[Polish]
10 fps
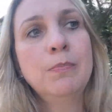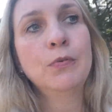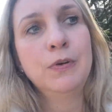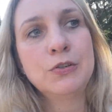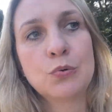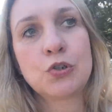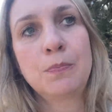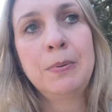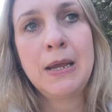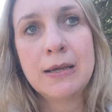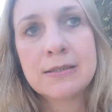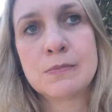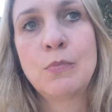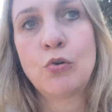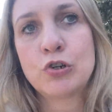powiedział, że pies
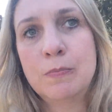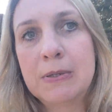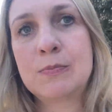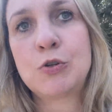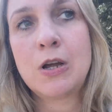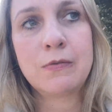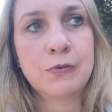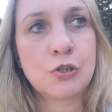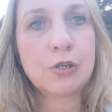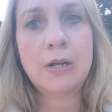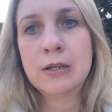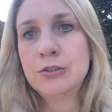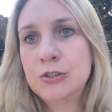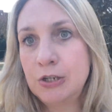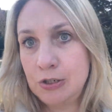może bez przerwy szczekać
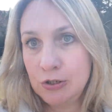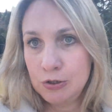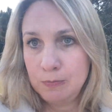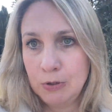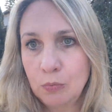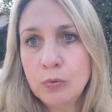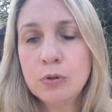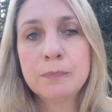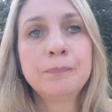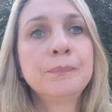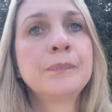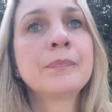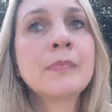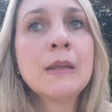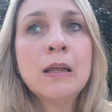10 minut,
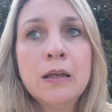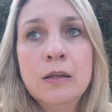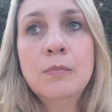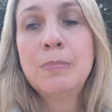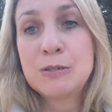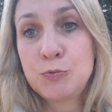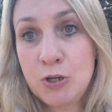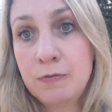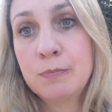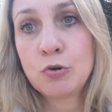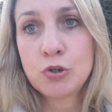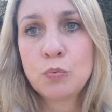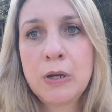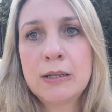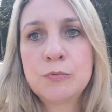bez przerwy może
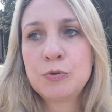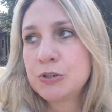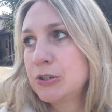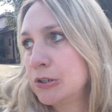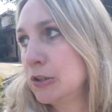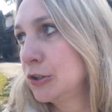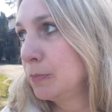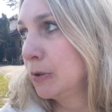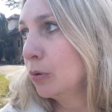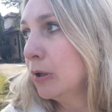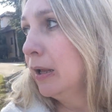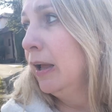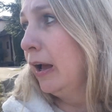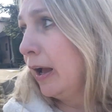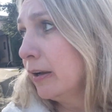ujadać przez 10 minut,
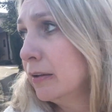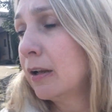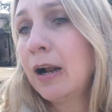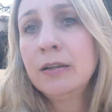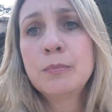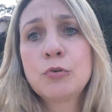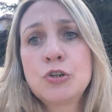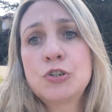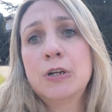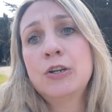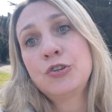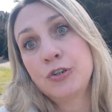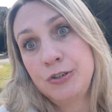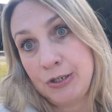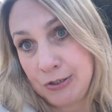a generalnie może szczekać
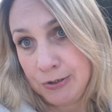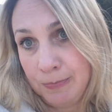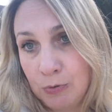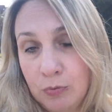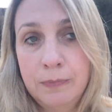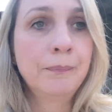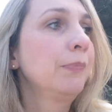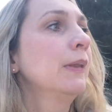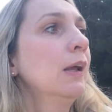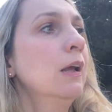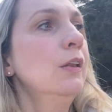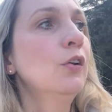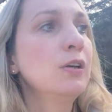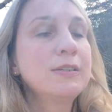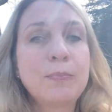30 minut. No
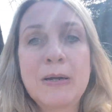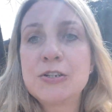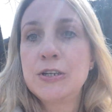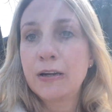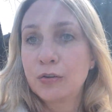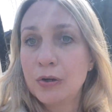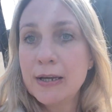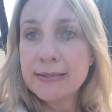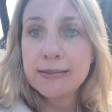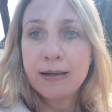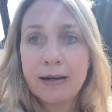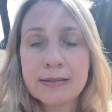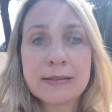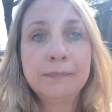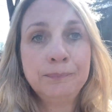i zobaczcie, jak to jest teraz.